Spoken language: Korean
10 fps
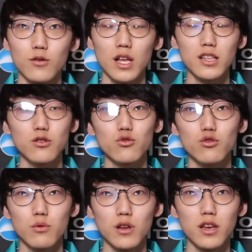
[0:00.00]

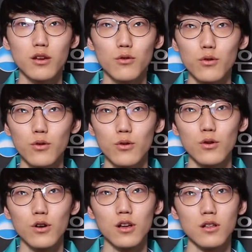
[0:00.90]
상대전도
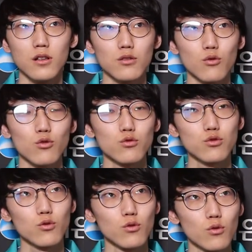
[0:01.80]
밀리고 오늘
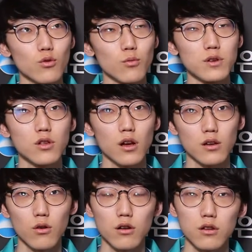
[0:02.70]
솔직히 오면서 약간
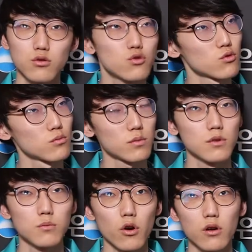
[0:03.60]
아 킹존 좀
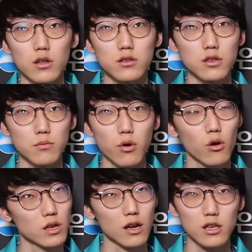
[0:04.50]
벽같이
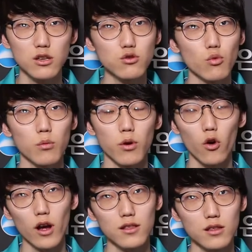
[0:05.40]
벽 약간 킹존 뭐
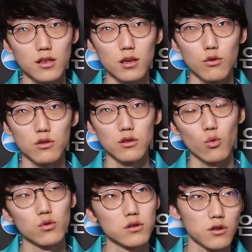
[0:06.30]
벽 같은 느낌이었는데
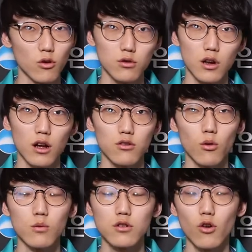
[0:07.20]
오늘 그거를 약간
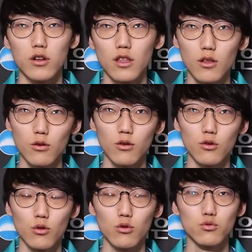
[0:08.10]
넘은 것 같아서
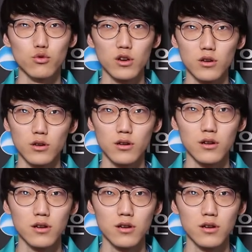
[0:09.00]
어, 너무 좋아요.